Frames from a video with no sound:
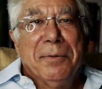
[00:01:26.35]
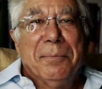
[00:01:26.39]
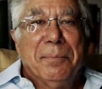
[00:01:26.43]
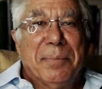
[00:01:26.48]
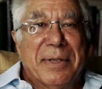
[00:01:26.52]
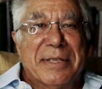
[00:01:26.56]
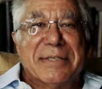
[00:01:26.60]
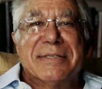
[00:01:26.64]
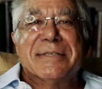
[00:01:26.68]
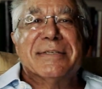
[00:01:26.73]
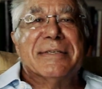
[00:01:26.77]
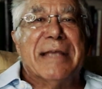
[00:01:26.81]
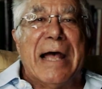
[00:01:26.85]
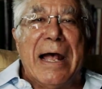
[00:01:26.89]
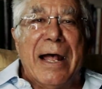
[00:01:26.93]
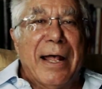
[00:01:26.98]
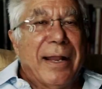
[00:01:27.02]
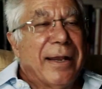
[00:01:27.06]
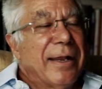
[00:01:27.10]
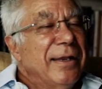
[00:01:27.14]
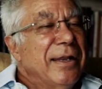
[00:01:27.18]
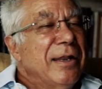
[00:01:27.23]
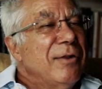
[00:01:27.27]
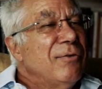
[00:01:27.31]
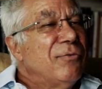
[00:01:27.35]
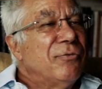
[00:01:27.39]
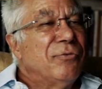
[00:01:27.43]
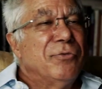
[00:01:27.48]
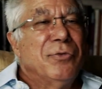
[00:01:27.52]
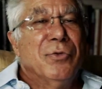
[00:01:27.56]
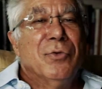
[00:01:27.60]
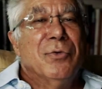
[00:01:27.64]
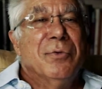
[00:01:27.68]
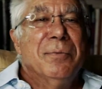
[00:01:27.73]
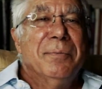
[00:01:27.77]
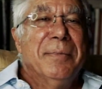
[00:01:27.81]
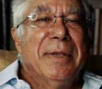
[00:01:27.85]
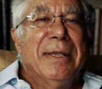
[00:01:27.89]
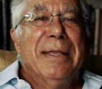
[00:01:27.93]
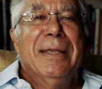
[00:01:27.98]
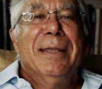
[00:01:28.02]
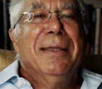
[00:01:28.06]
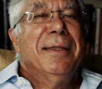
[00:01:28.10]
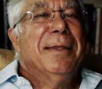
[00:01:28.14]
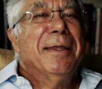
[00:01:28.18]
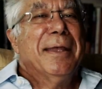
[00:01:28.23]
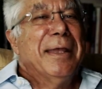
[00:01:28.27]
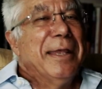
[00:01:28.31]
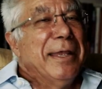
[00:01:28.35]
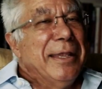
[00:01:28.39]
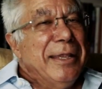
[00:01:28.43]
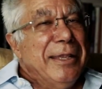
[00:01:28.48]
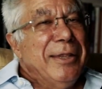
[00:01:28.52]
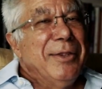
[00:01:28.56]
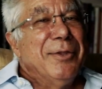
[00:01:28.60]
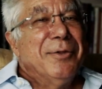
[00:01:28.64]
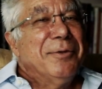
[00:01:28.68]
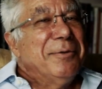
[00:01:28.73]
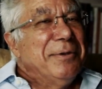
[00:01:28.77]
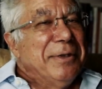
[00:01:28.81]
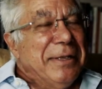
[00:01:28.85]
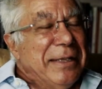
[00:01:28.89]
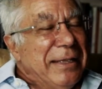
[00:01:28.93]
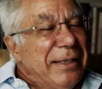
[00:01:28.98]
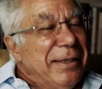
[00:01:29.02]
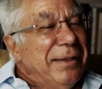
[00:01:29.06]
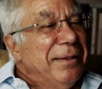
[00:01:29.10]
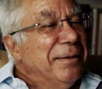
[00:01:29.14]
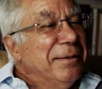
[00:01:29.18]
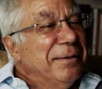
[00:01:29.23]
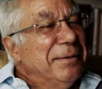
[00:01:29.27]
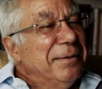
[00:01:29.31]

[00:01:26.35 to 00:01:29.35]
passare nel fiume e io lì